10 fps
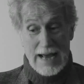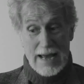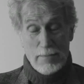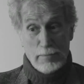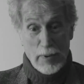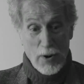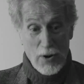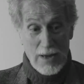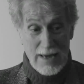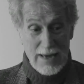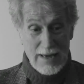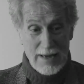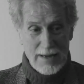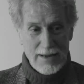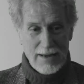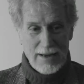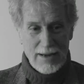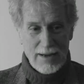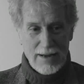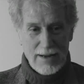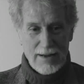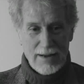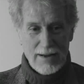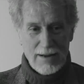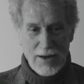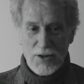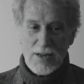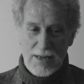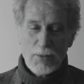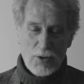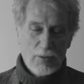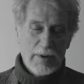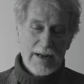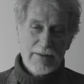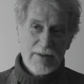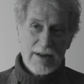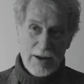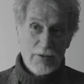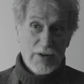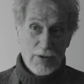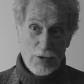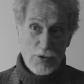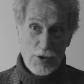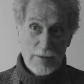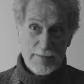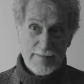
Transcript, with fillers: e poi recensì molto bene Garofano Rosso,